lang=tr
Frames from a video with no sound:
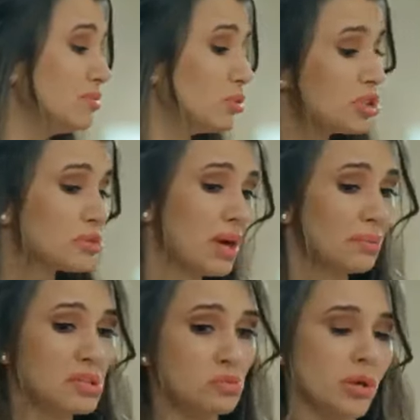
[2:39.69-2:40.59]
ay bunun için
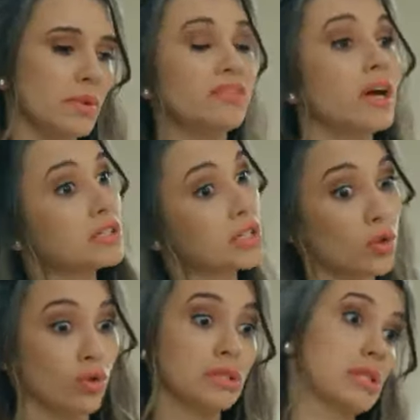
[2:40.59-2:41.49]
mi yaptınız bu yemeği falan
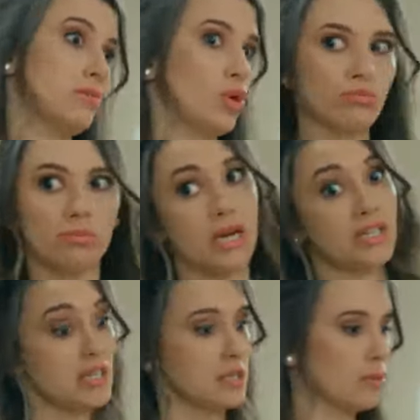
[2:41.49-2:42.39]
diyecek. Yok istemiyorum.
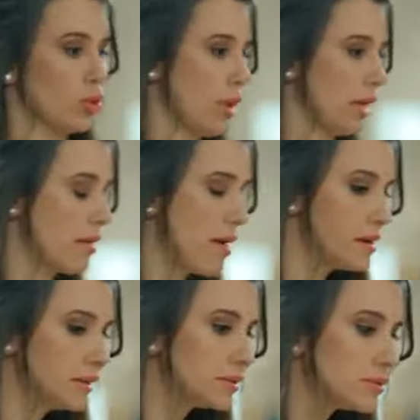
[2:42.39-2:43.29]
Gerçekten istemiyorum yani.
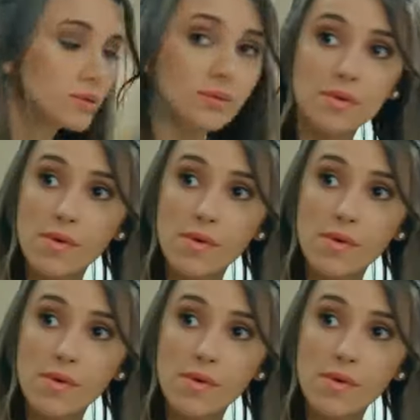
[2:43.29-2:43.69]
Ay